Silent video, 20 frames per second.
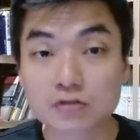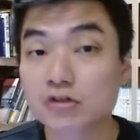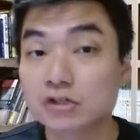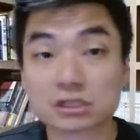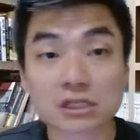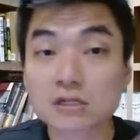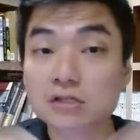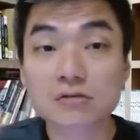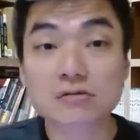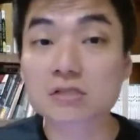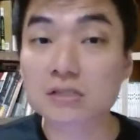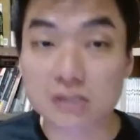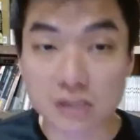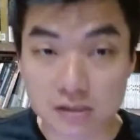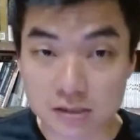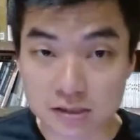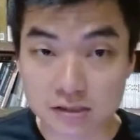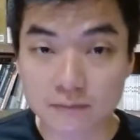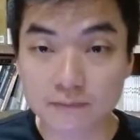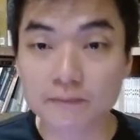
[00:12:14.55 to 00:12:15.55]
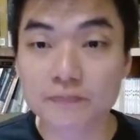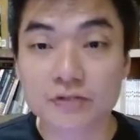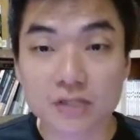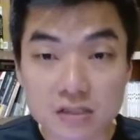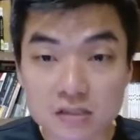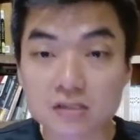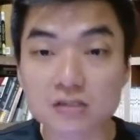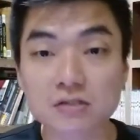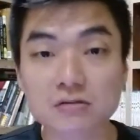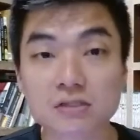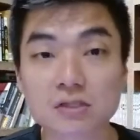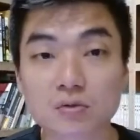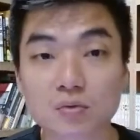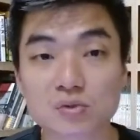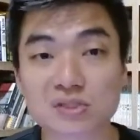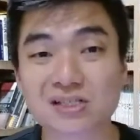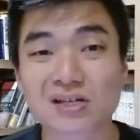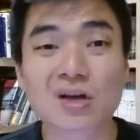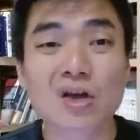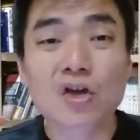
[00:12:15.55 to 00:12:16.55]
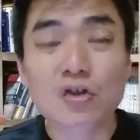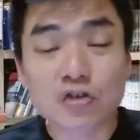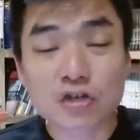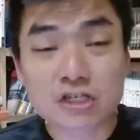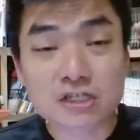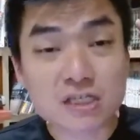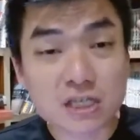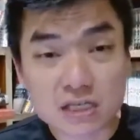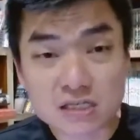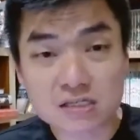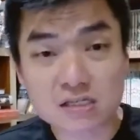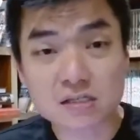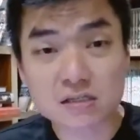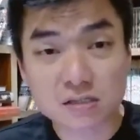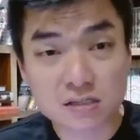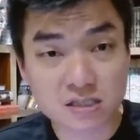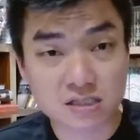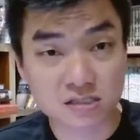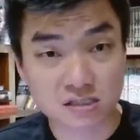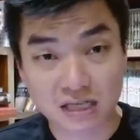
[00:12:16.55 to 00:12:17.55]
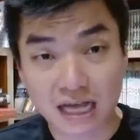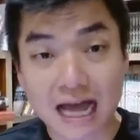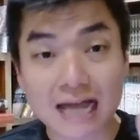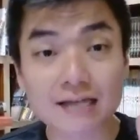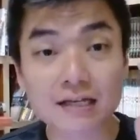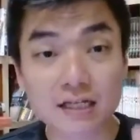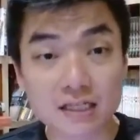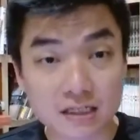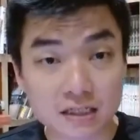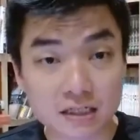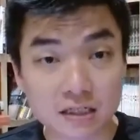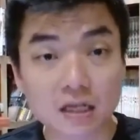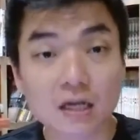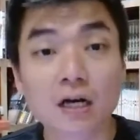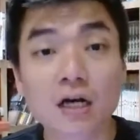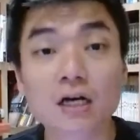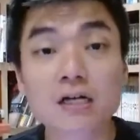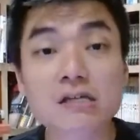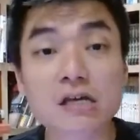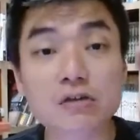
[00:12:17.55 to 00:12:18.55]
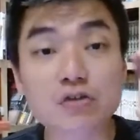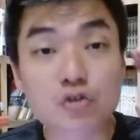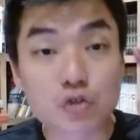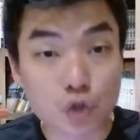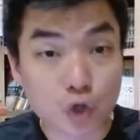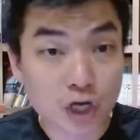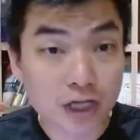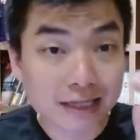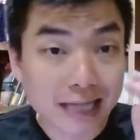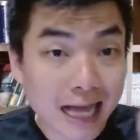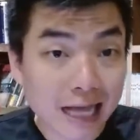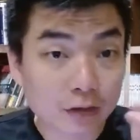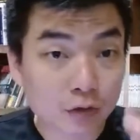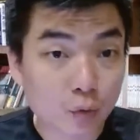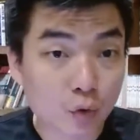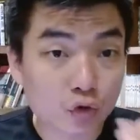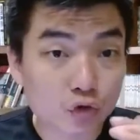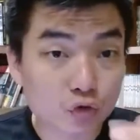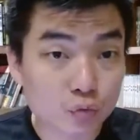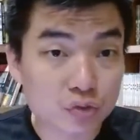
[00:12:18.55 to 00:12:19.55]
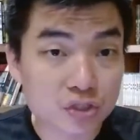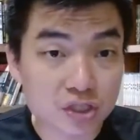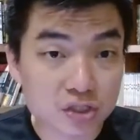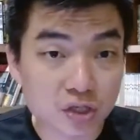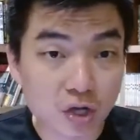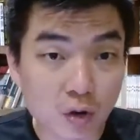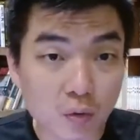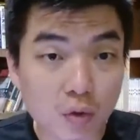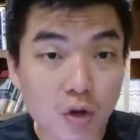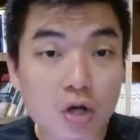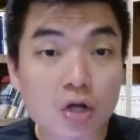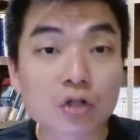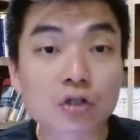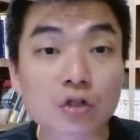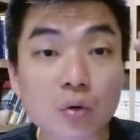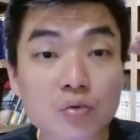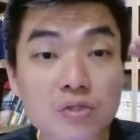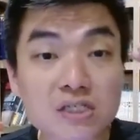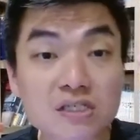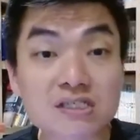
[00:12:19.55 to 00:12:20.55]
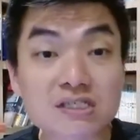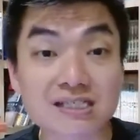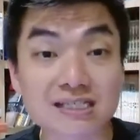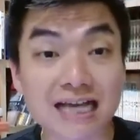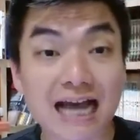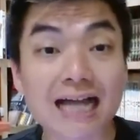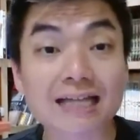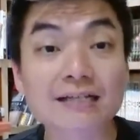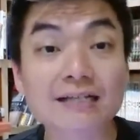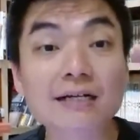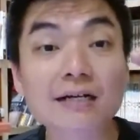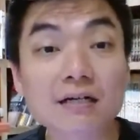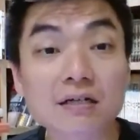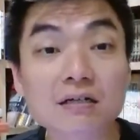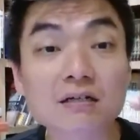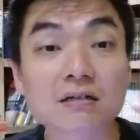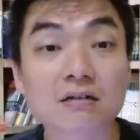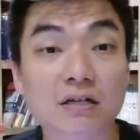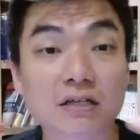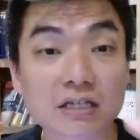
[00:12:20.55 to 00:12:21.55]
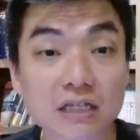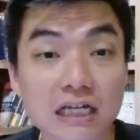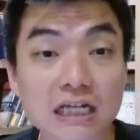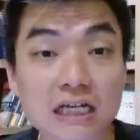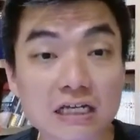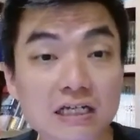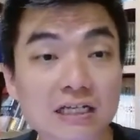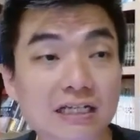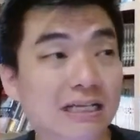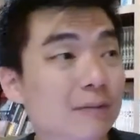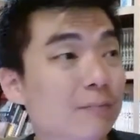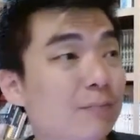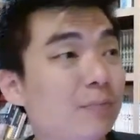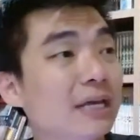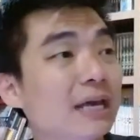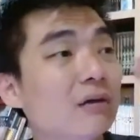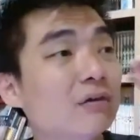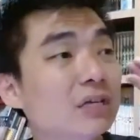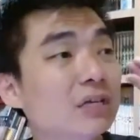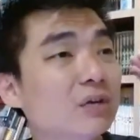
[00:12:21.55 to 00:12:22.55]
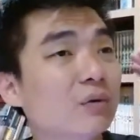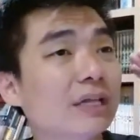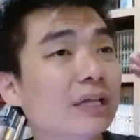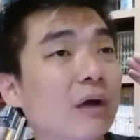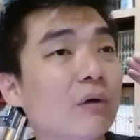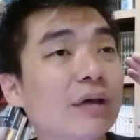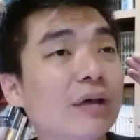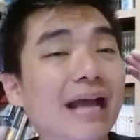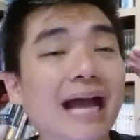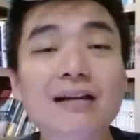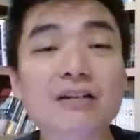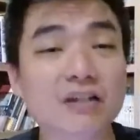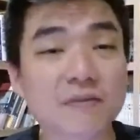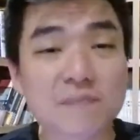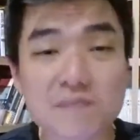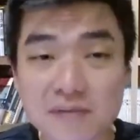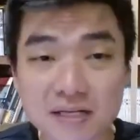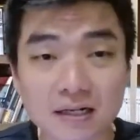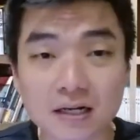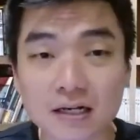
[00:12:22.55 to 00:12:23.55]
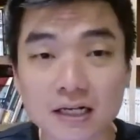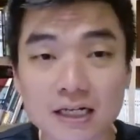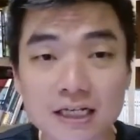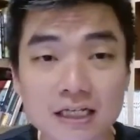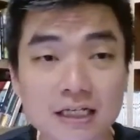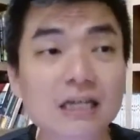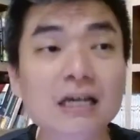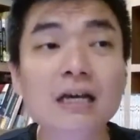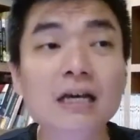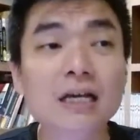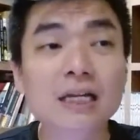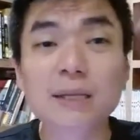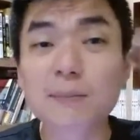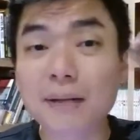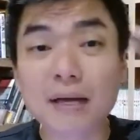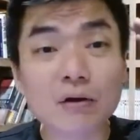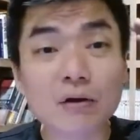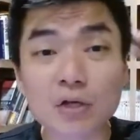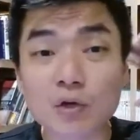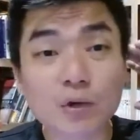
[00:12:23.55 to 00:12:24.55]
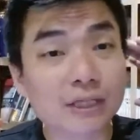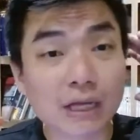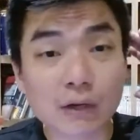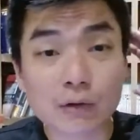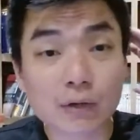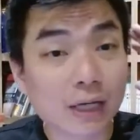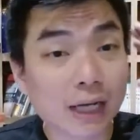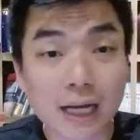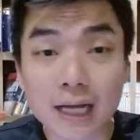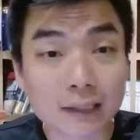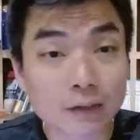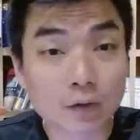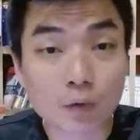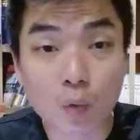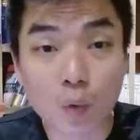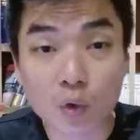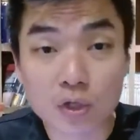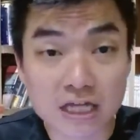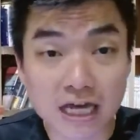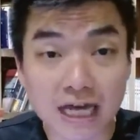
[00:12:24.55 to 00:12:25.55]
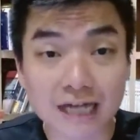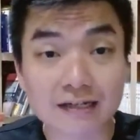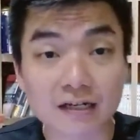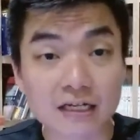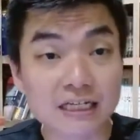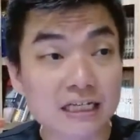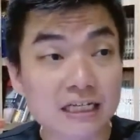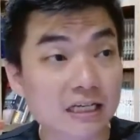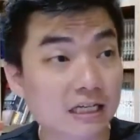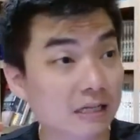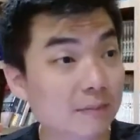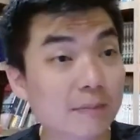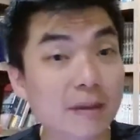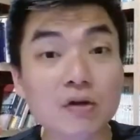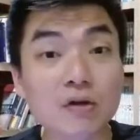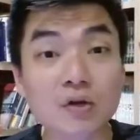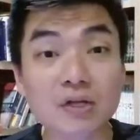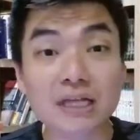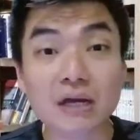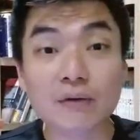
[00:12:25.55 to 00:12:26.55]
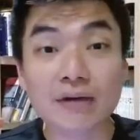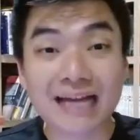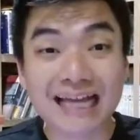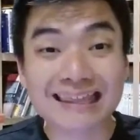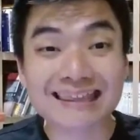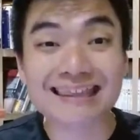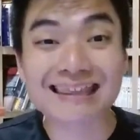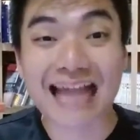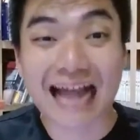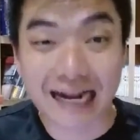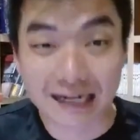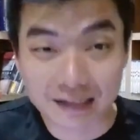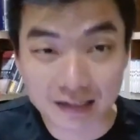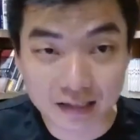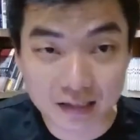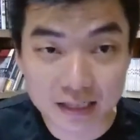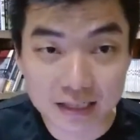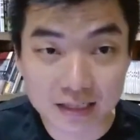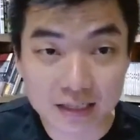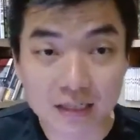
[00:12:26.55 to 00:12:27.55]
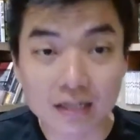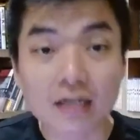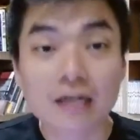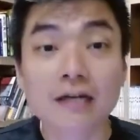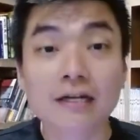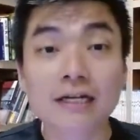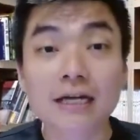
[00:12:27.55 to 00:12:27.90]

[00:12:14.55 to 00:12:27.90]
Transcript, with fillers: 所以这个就是政治，政治就是如此。所以政治只看利益，而且绝大多数时候都是只看个人利益。你不要以为他会看人民的利益，你不要以为他会看国家的利益，你不要以为他会看党的利益。